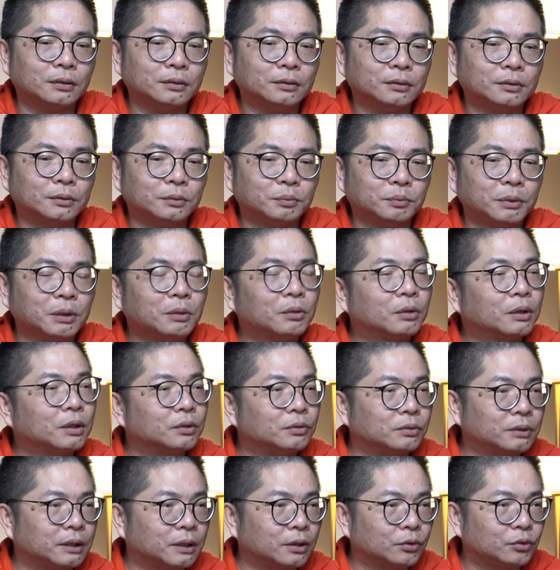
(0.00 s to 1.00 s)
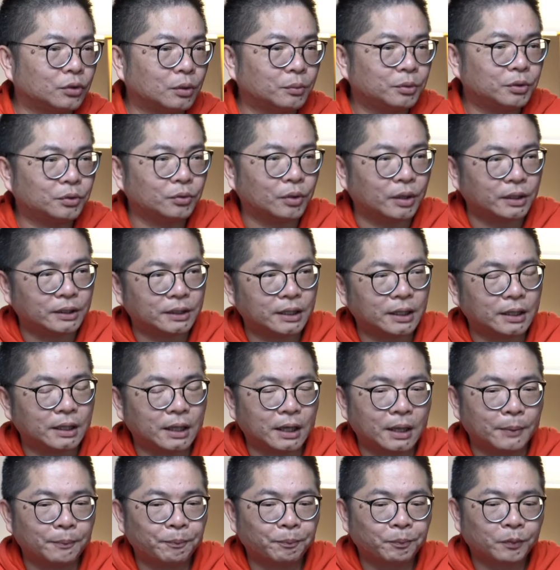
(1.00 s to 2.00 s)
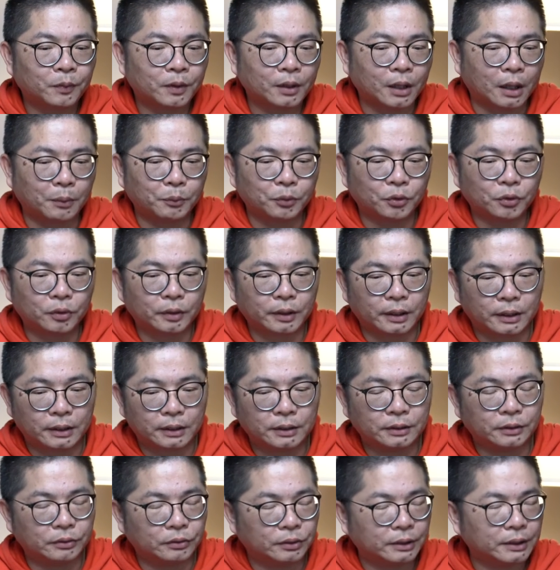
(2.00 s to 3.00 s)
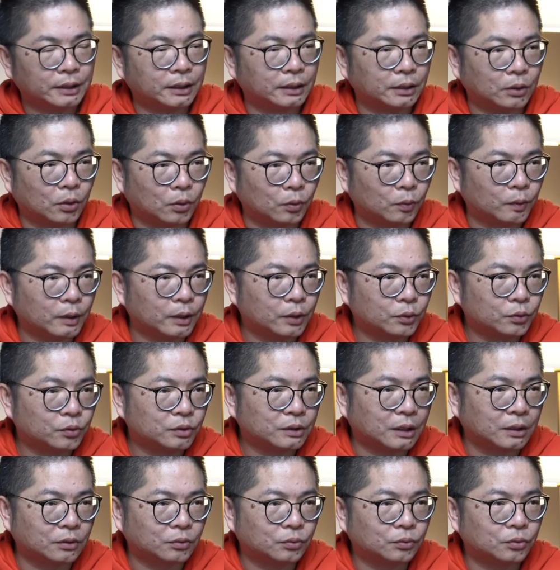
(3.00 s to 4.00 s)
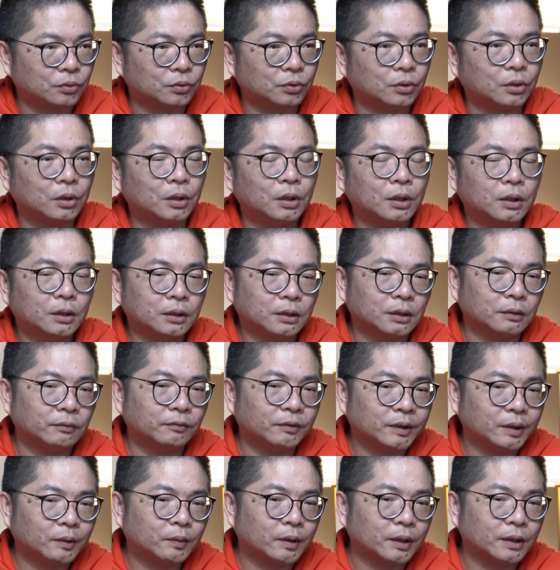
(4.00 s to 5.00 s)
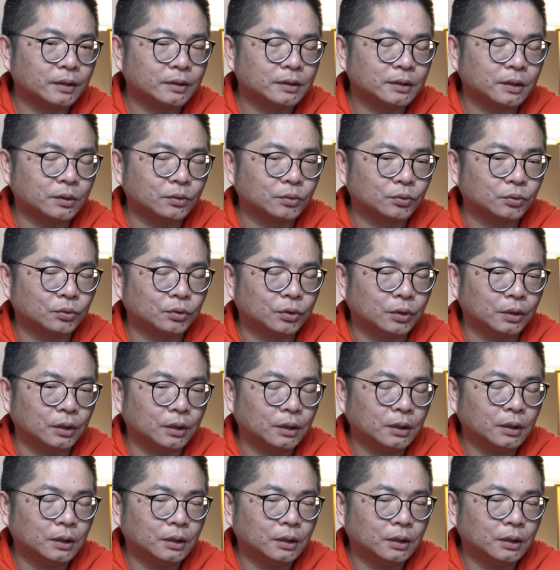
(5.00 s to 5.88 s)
就包括各种各样的选品软件啊，他们都会给各种各样的宏观的市场数据跟微观的市场数据。